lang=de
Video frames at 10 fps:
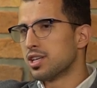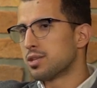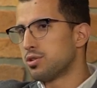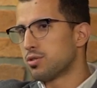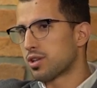
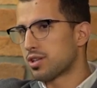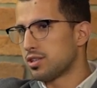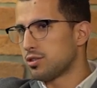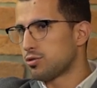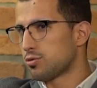Ich bin dort dann
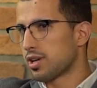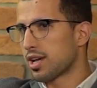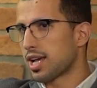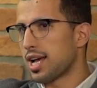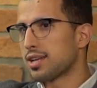in die Schule
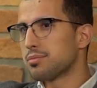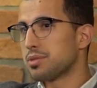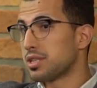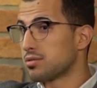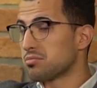gegangen,
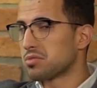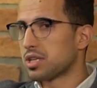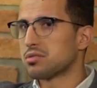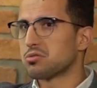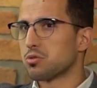bin
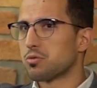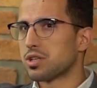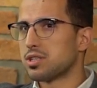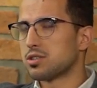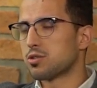dann
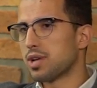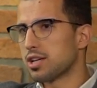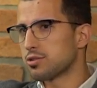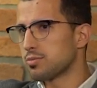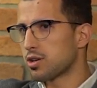sofort ins
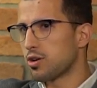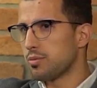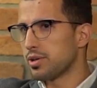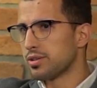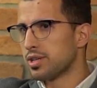Gymnasium
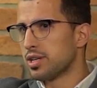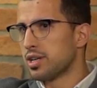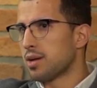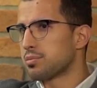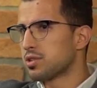gekommen,
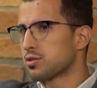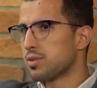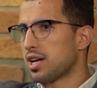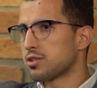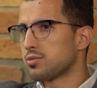habe das
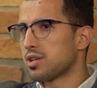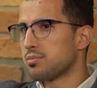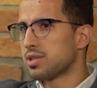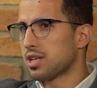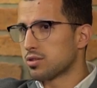Gymnasium
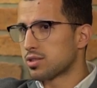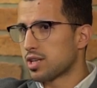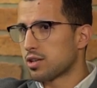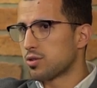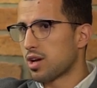dann mit
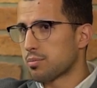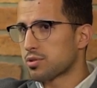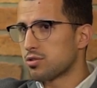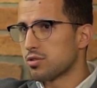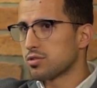Auszeichnung
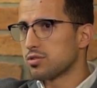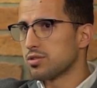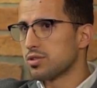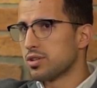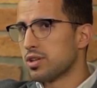abgeschlossen,